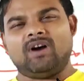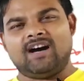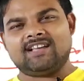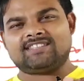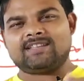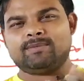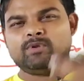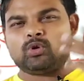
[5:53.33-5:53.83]

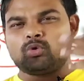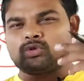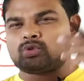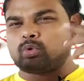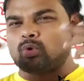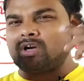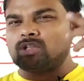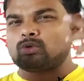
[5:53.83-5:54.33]
वहां से भी
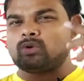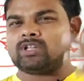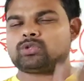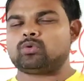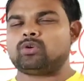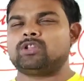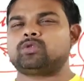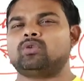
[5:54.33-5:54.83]
कुछ थोड़ा थोड़ा
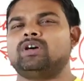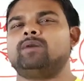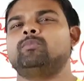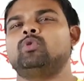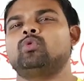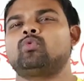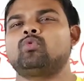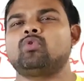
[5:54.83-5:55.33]
थोड़ा थोड़ा
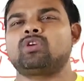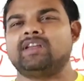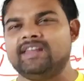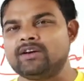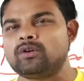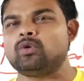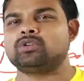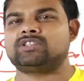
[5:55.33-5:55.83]
हम लोगों को
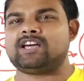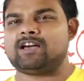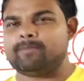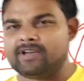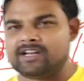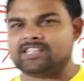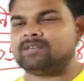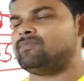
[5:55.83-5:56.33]
क्लिक होता है
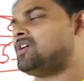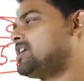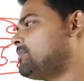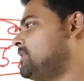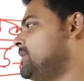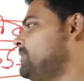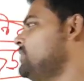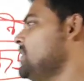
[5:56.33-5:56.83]
हमारे दिमाग
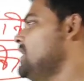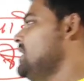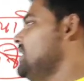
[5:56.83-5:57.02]
में